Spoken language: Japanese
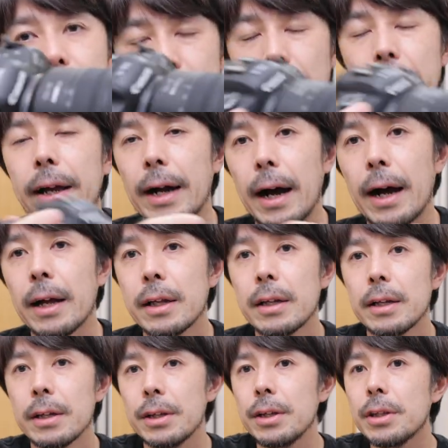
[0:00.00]
ぐらいか
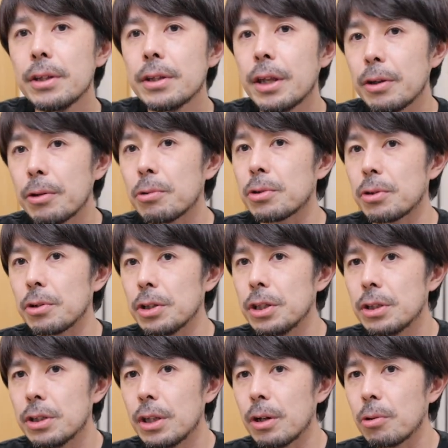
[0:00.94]
1.4キロ
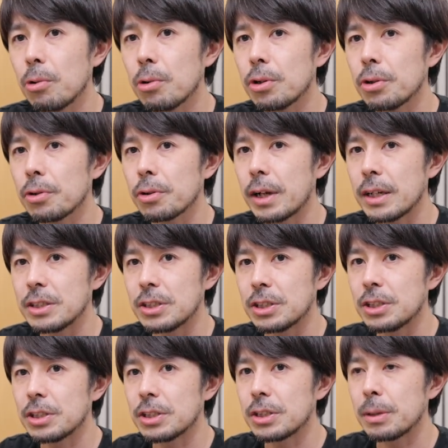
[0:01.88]
1.5キロない
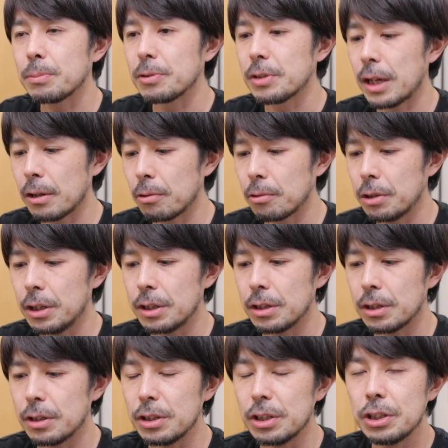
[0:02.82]
システムなのに
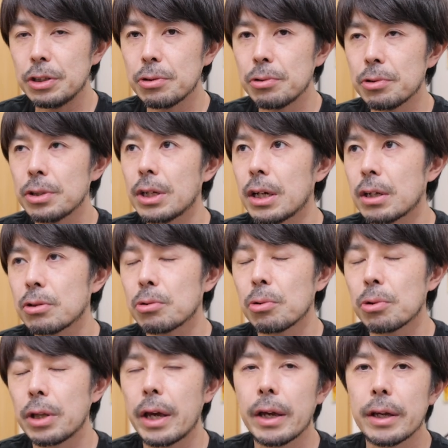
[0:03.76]
2 4 0
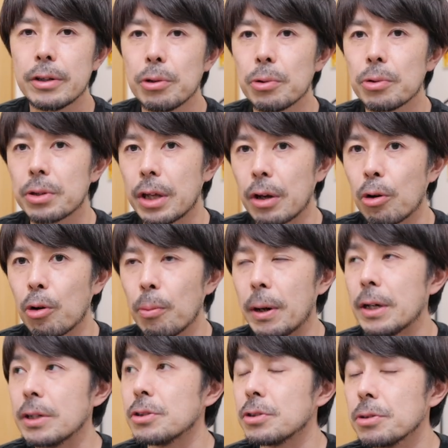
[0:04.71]
5で4.5
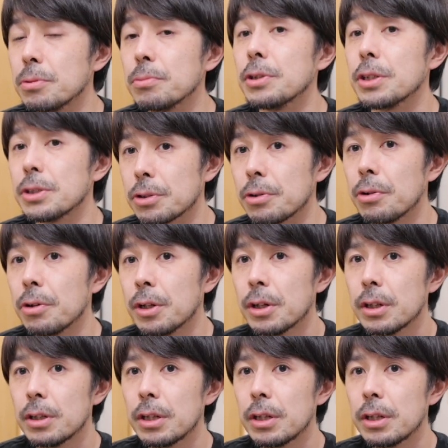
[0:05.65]
倍ズームでしょ